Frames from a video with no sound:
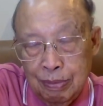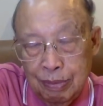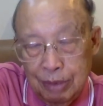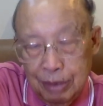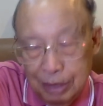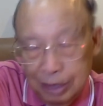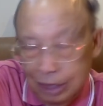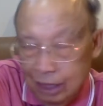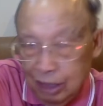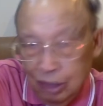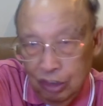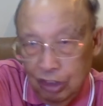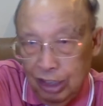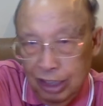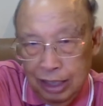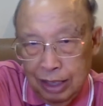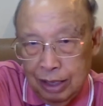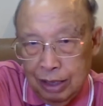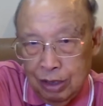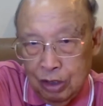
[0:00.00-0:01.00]
เสื้อในนี่
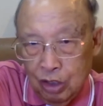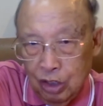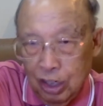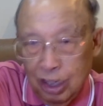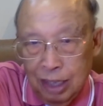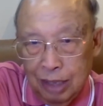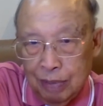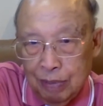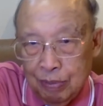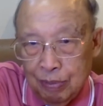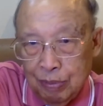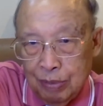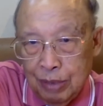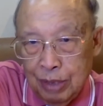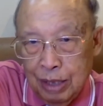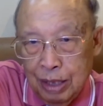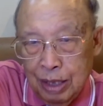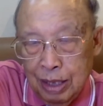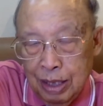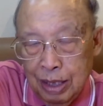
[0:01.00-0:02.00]
เท่านั้น
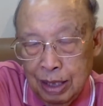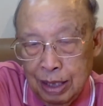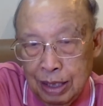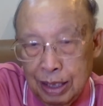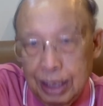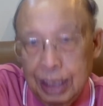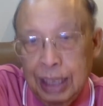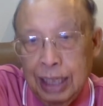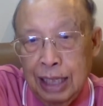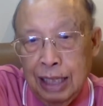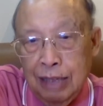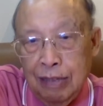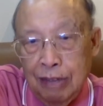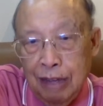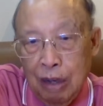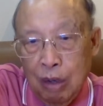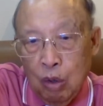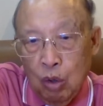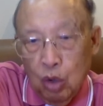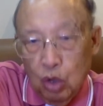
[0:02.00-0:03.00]
ที่ว่า
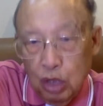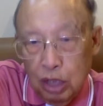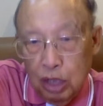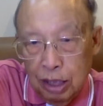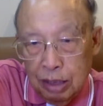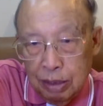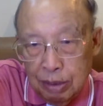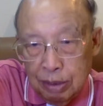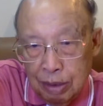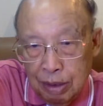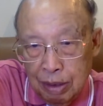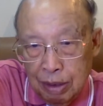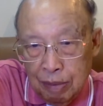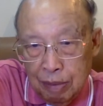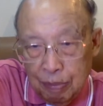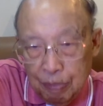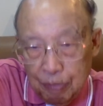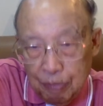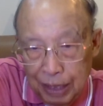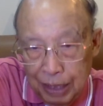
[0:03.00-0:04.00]
คน
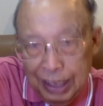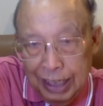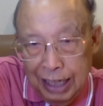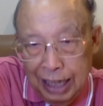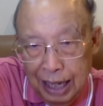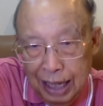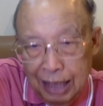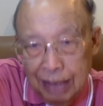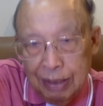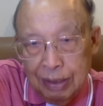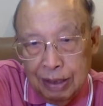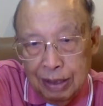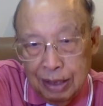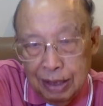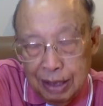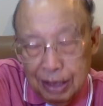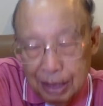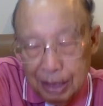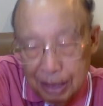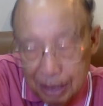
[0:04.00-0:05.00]
เป็นหยัง
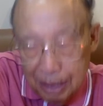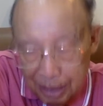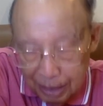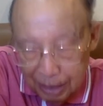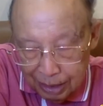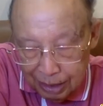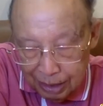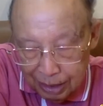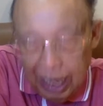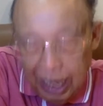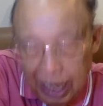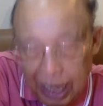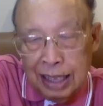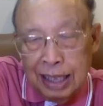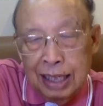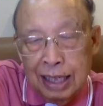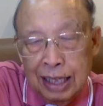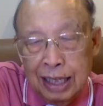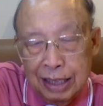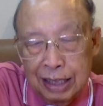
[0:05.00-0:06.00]
ตาย
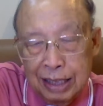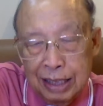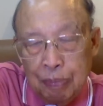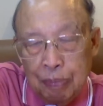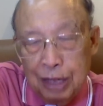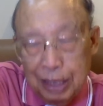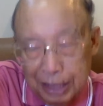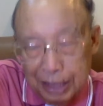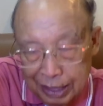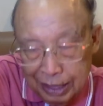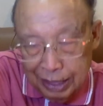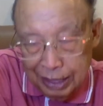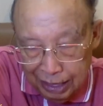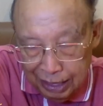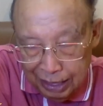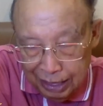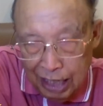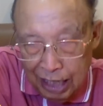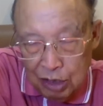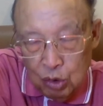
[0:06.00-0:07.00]
เจ็บเลยยัง
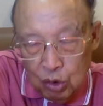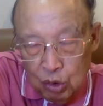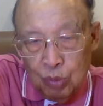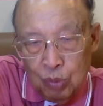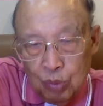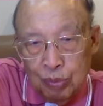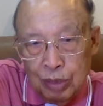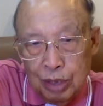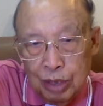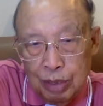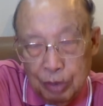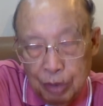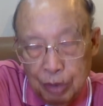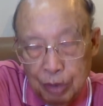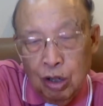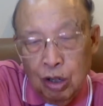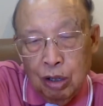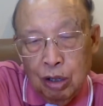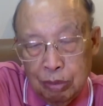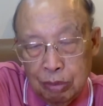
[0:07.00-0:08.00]
ตายอยู่พี่
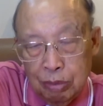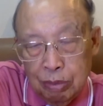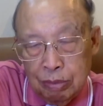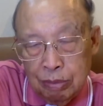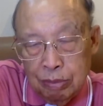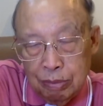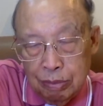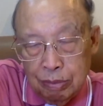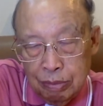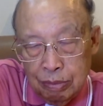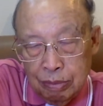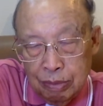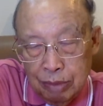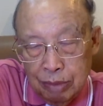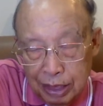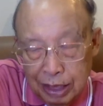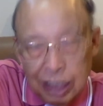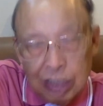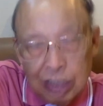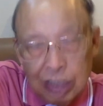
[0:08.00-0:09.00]
น้อง
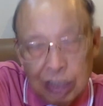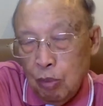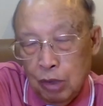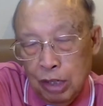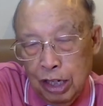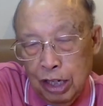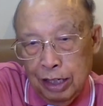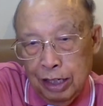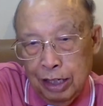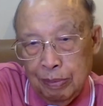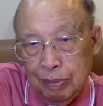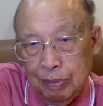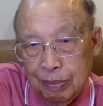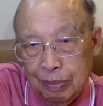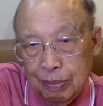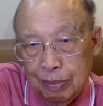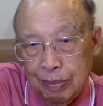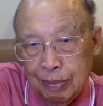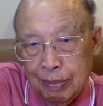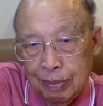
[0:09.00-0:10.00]
อาจารย์ตอบบ่ได้
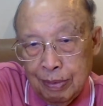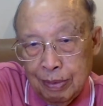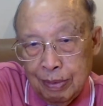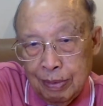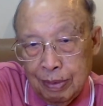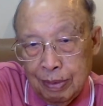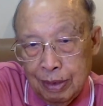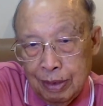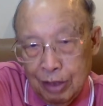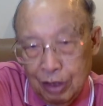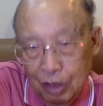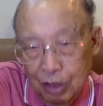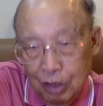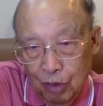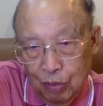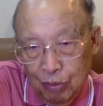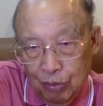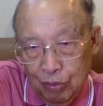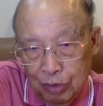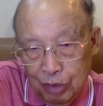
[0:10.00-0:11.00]
เนาะ
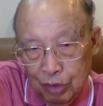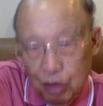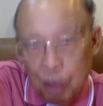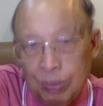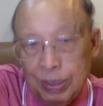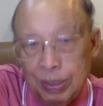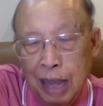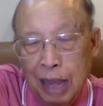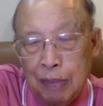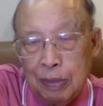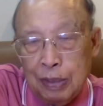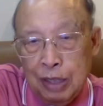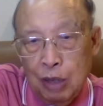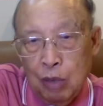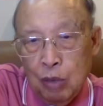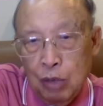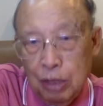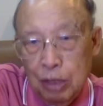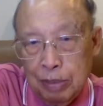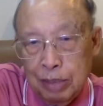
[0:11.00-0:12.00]
ต้องถามพระเจ้า
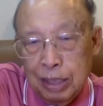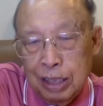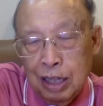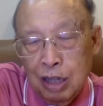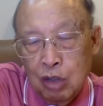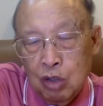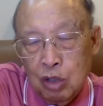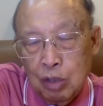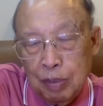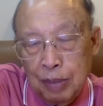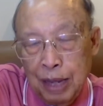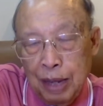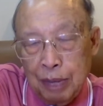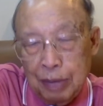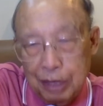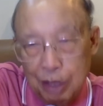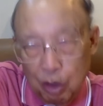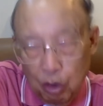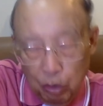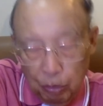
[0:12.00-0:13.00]
คนละมือหนึ่งเขาขึ้นไปหาพระ
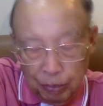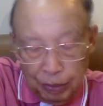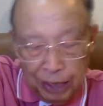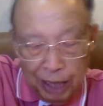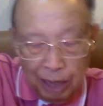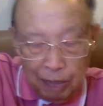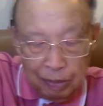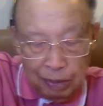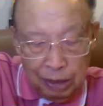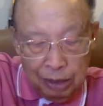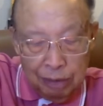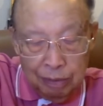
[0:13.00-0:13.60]
เจ้าจะไปถามเพิ่